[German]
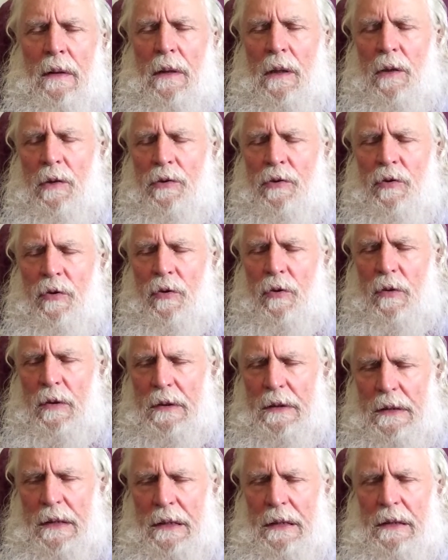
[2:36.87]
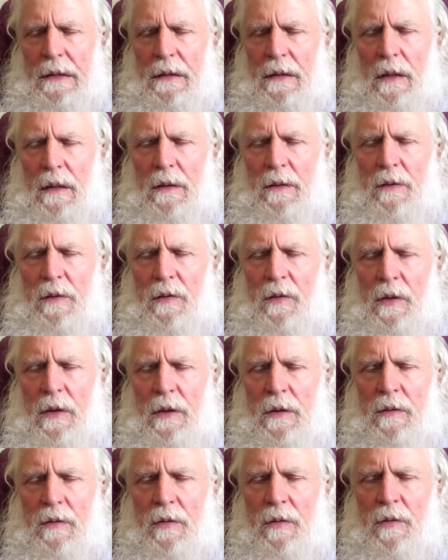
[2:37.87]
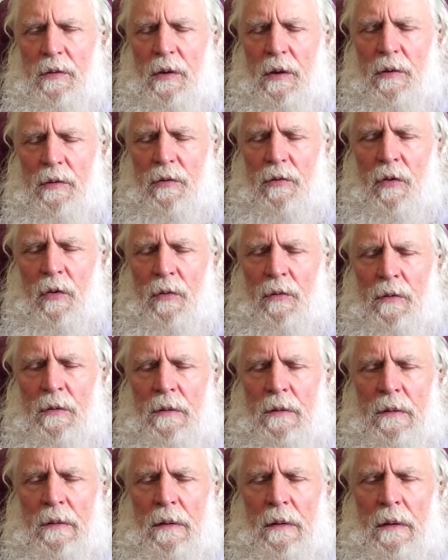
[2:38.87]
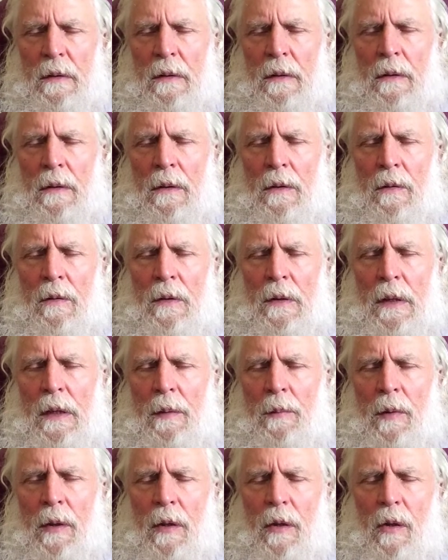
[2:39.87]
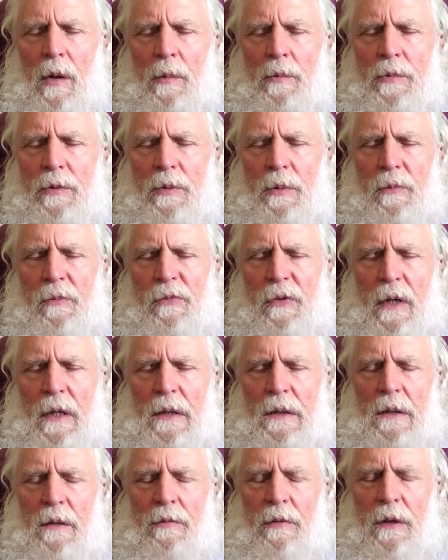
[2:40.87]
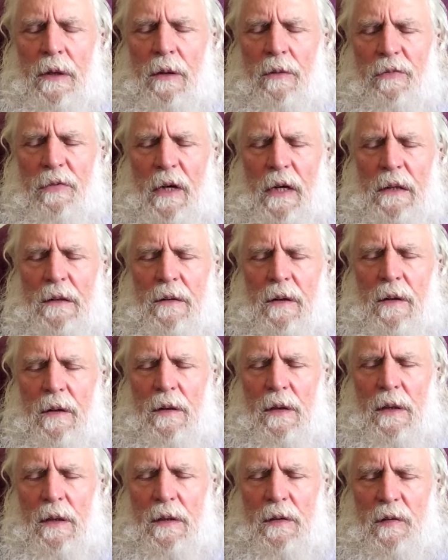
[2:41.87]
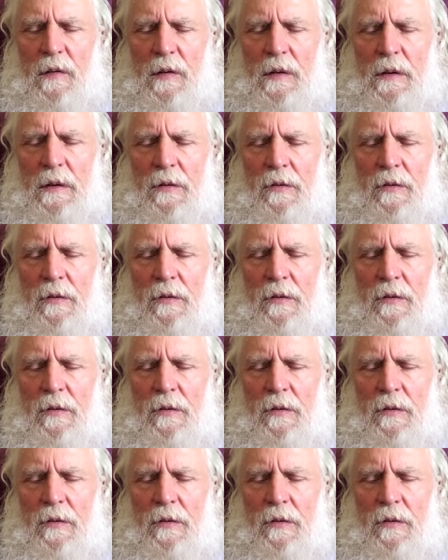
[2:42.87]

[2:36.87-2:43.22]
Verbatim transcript: außer durch dich als Jesus, als Sohn Niemand kommt zum Vater, wenn der Vater ihn nicht sieht.